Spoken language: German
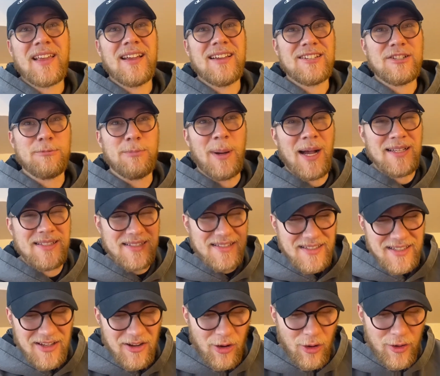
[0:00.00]

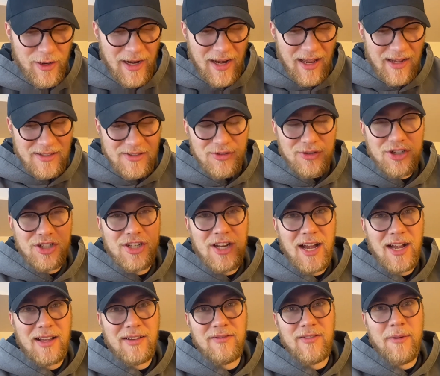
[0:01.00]
Spaß. Ohne lang zu
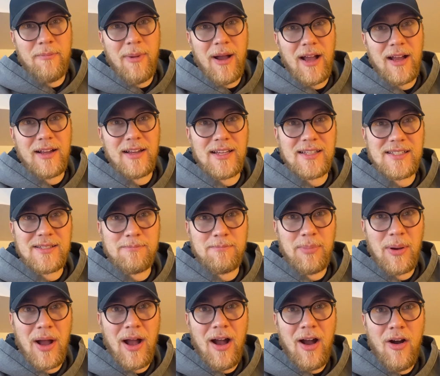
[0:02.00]
schnacken, wir machen jetzt ein
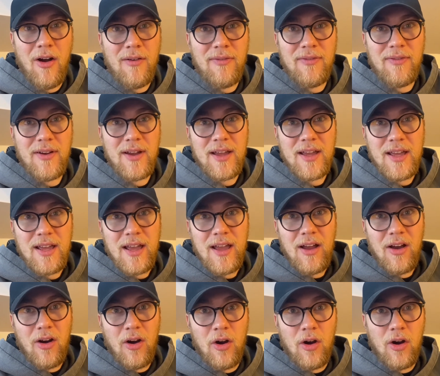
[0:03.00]
paar auf
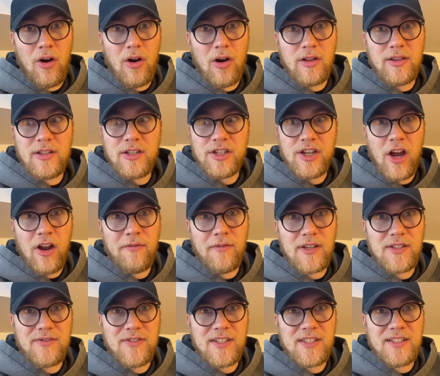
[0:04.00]
und schauen,
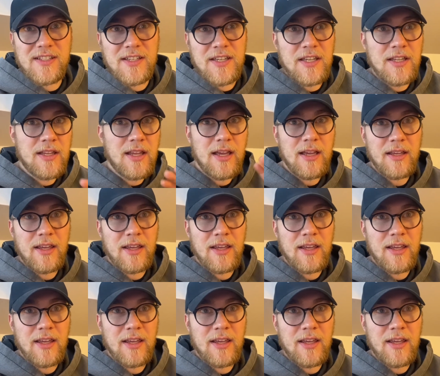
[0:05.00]
was wir ziehen.